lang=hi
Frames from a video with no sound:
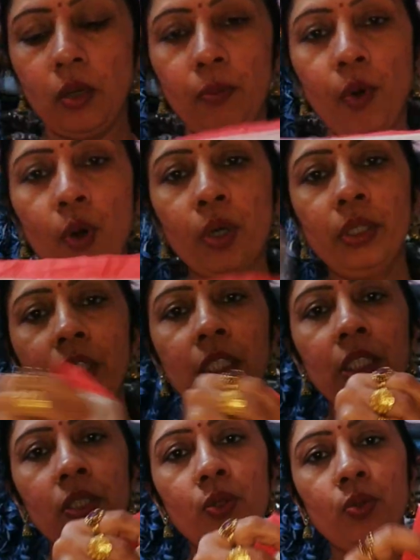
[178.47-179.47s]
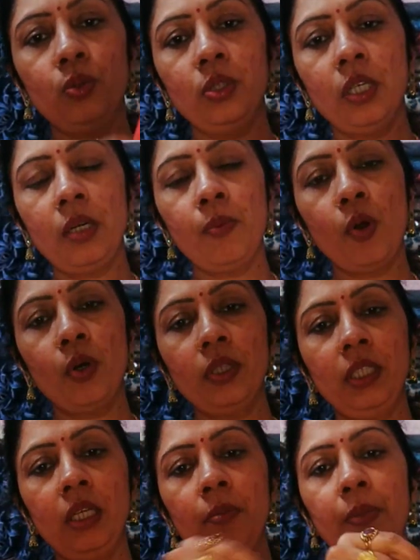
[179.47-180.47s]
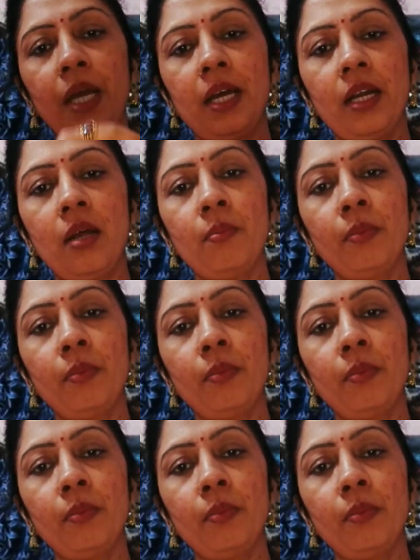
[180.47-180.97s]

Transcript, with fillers: बहुत ही सुंदर बहुत ही प्यारा